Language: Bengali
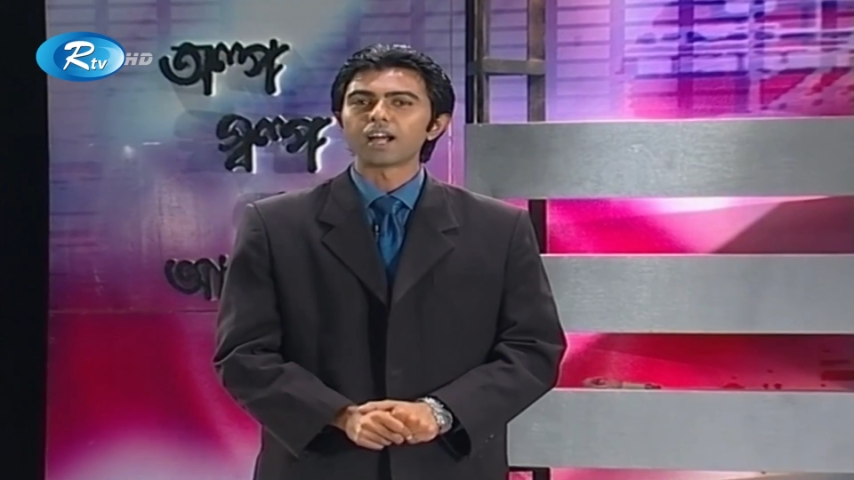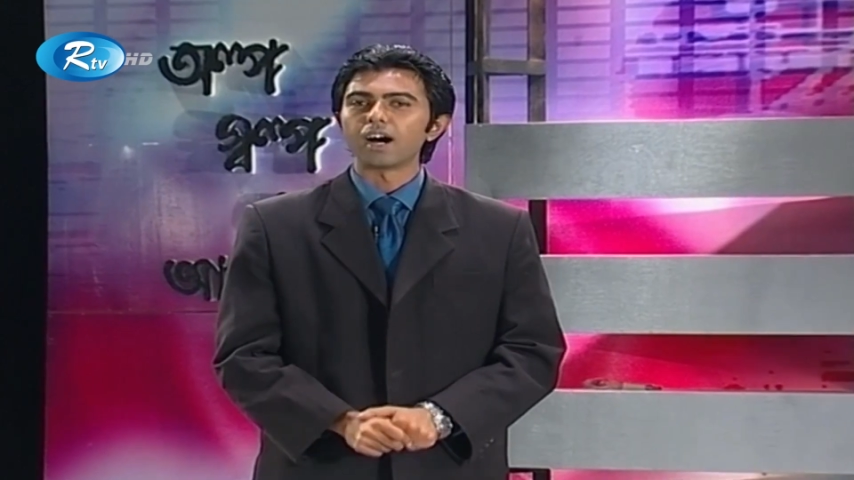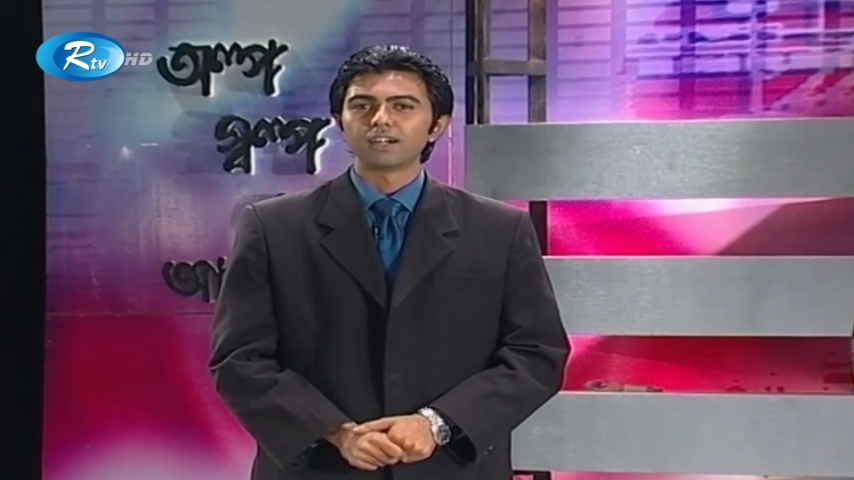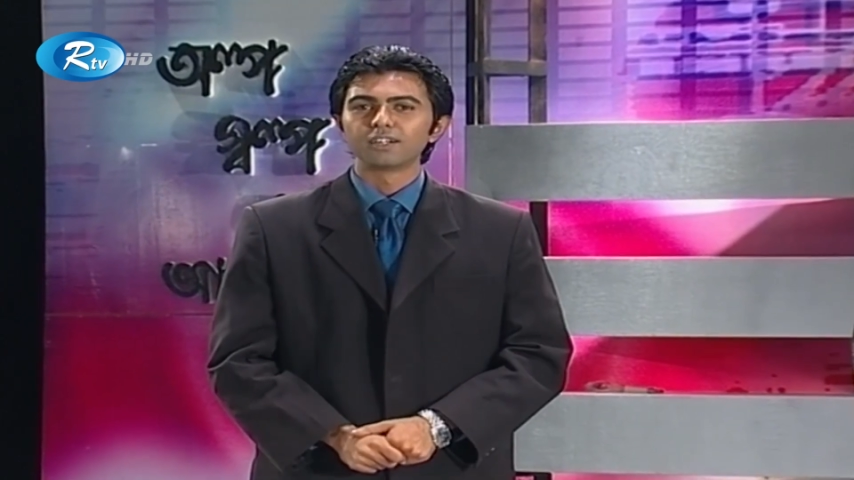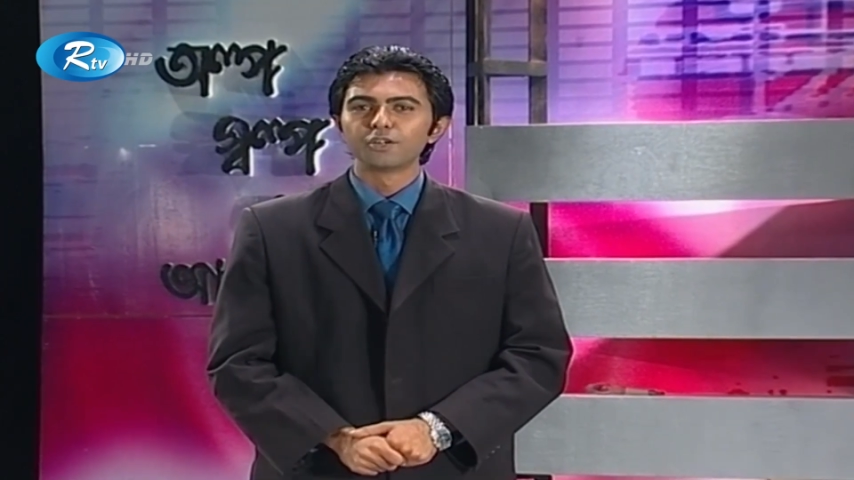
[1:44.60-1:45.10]
না
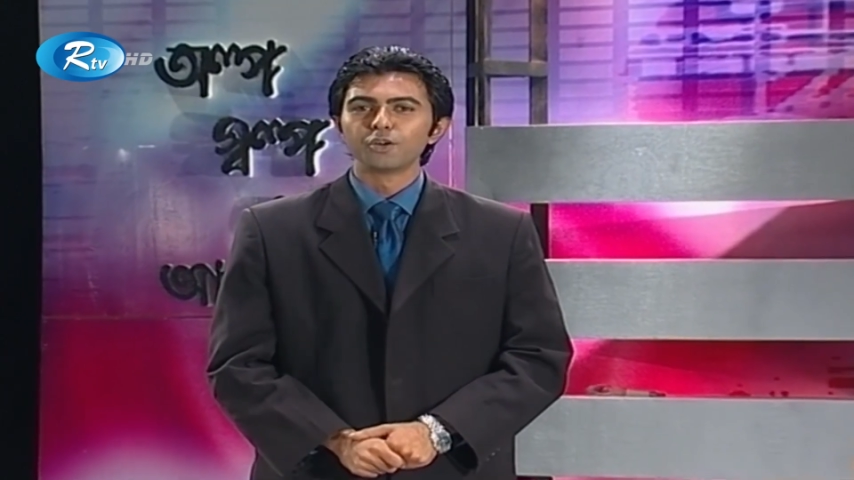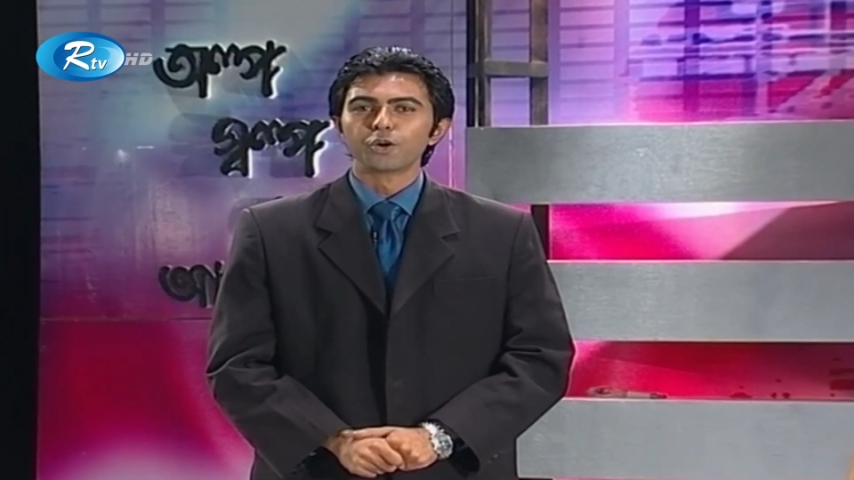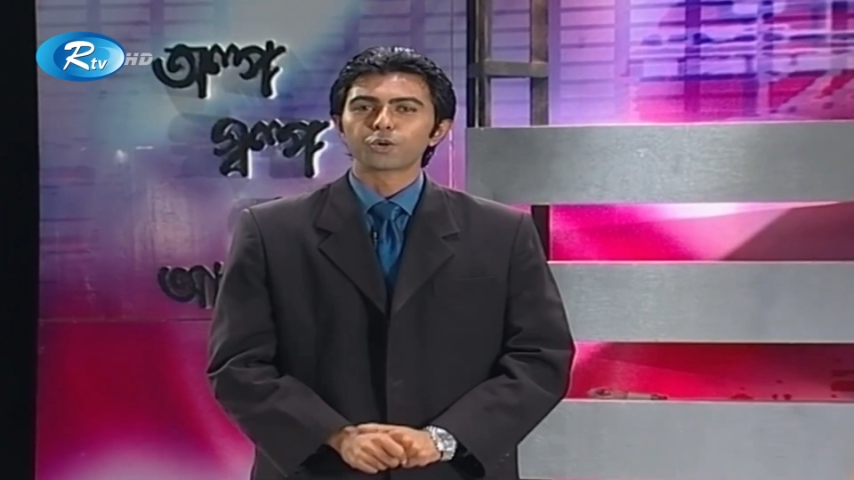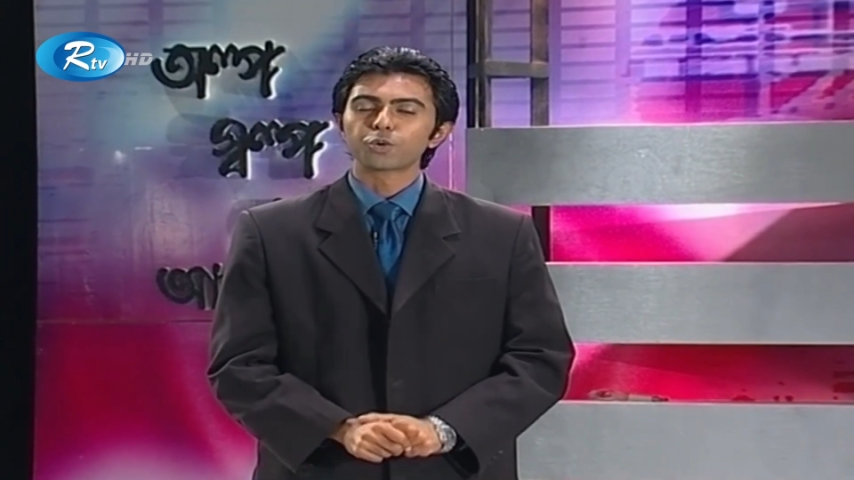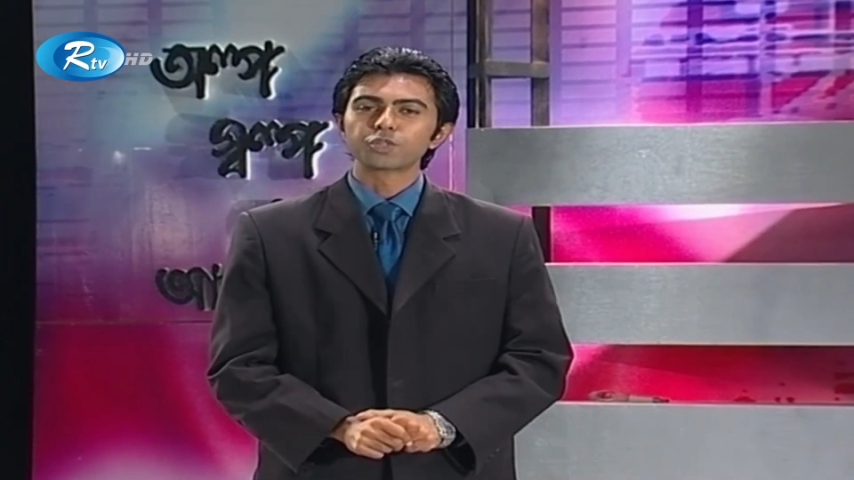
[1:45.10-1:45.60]

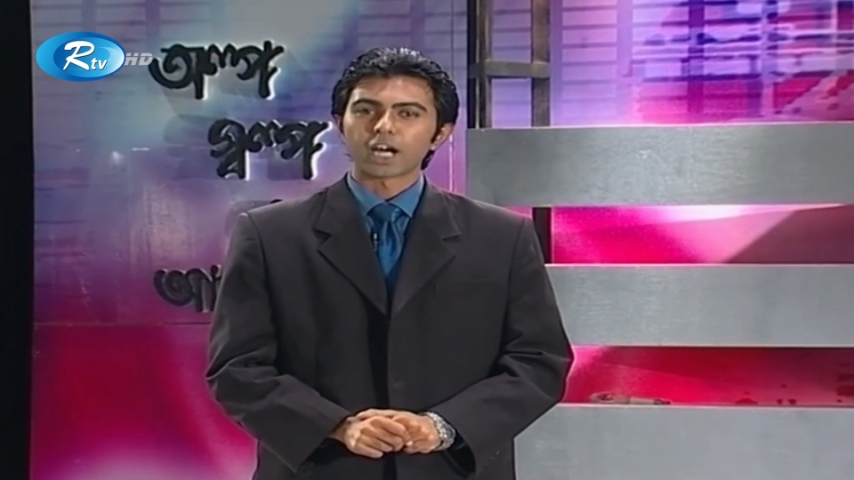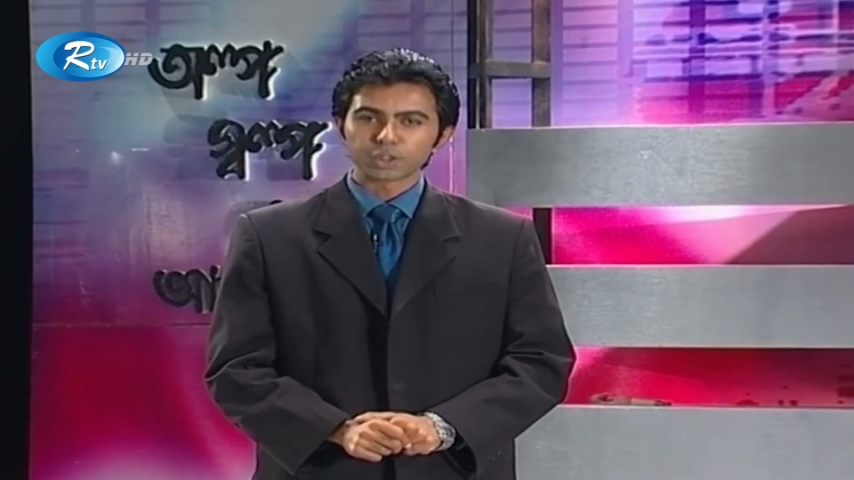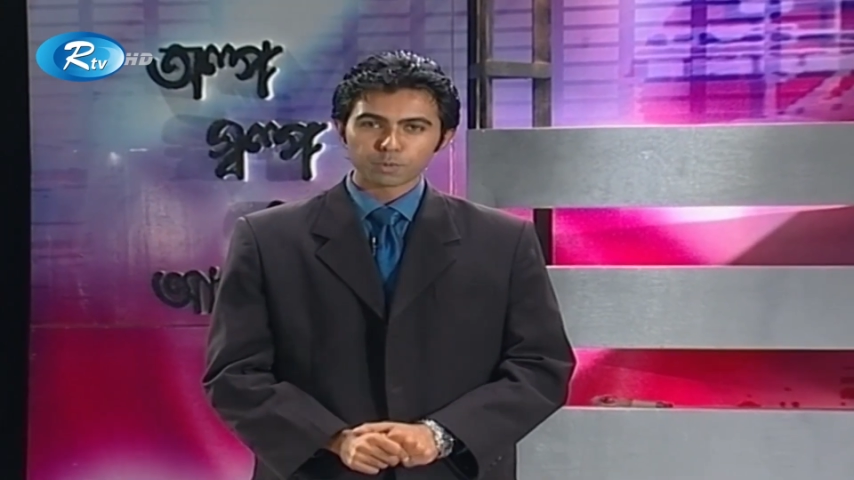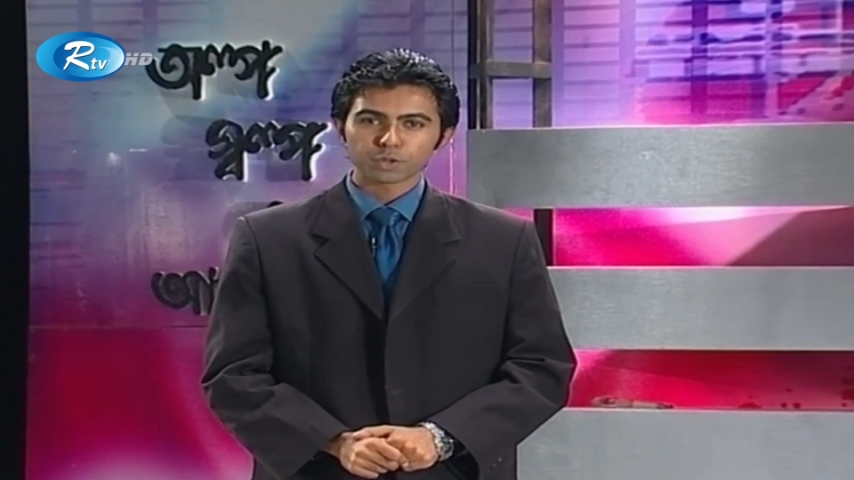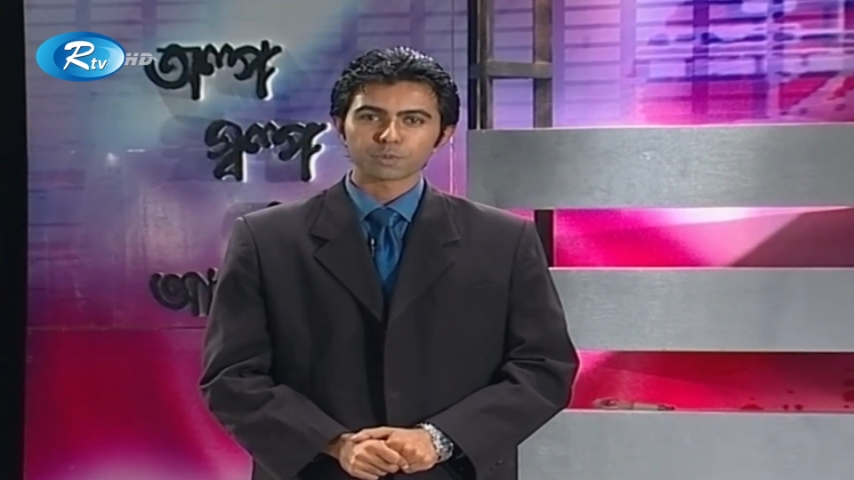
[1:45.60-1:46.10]
কোনো
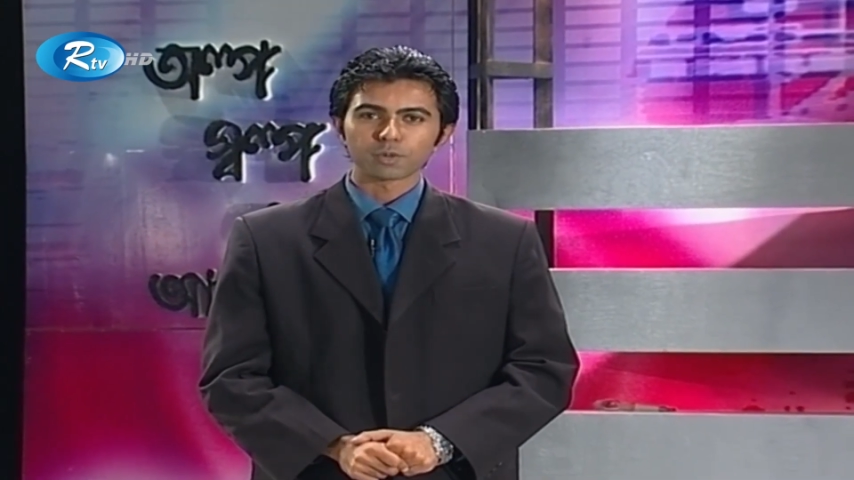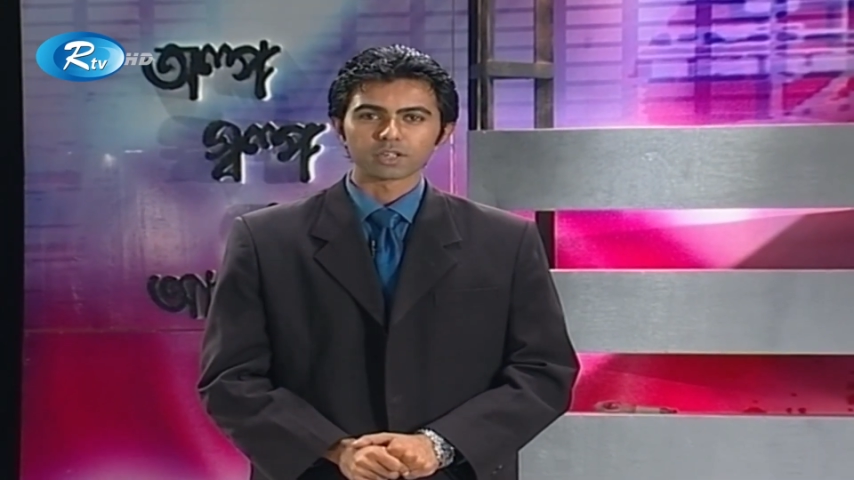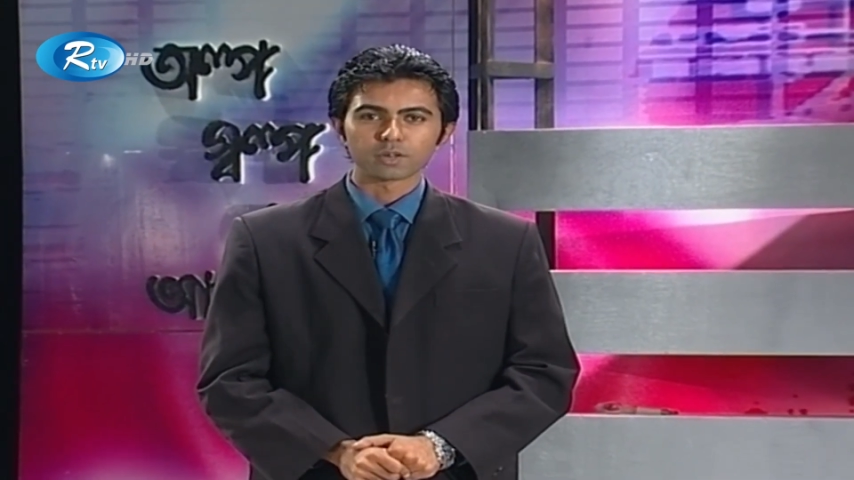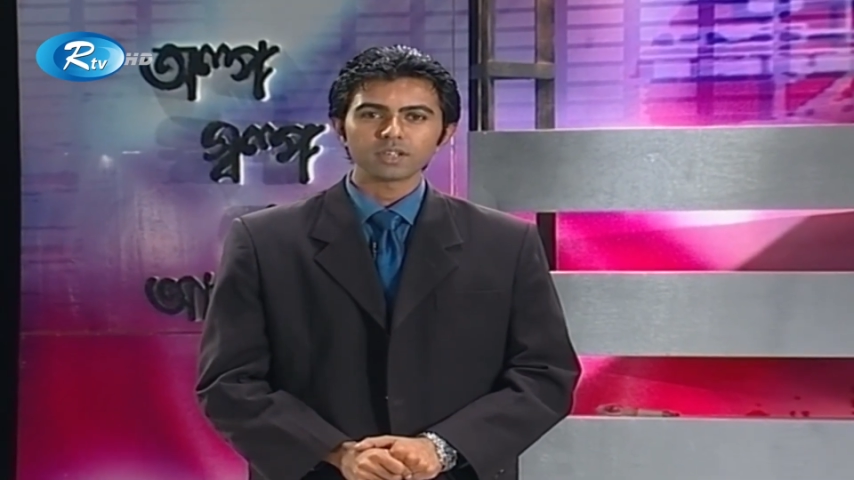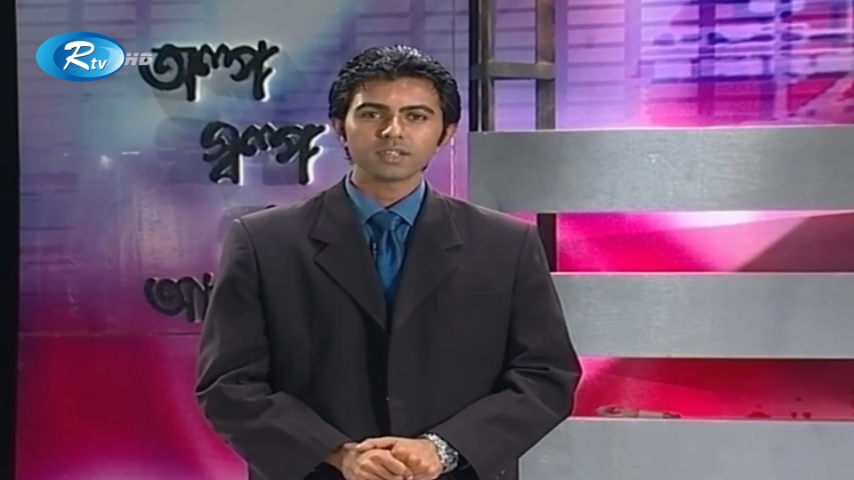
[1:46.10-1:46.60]
জাদুমন্ত্র
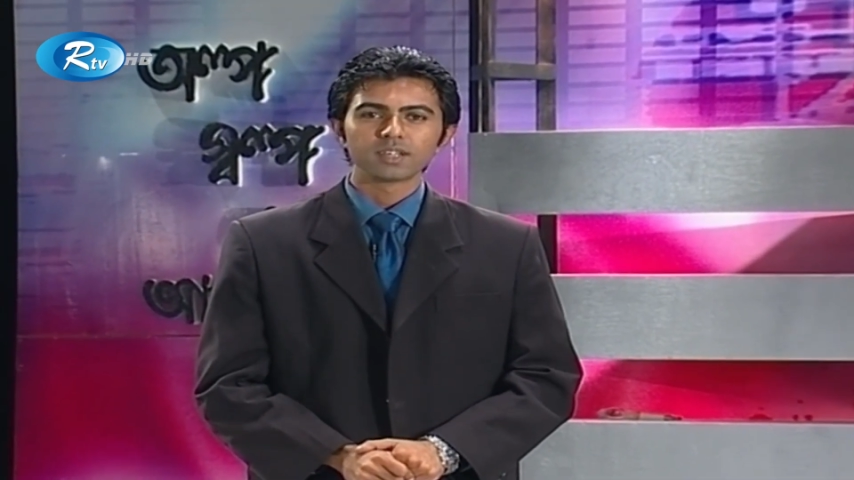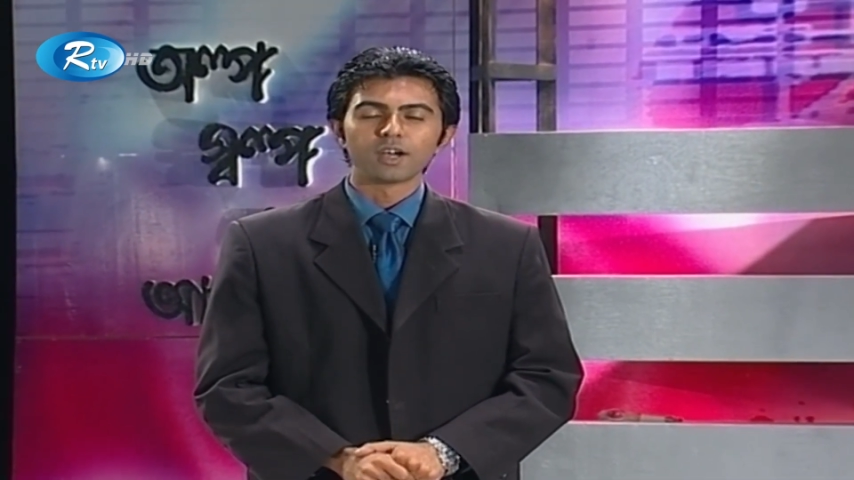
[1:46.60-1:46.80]
বলে নয়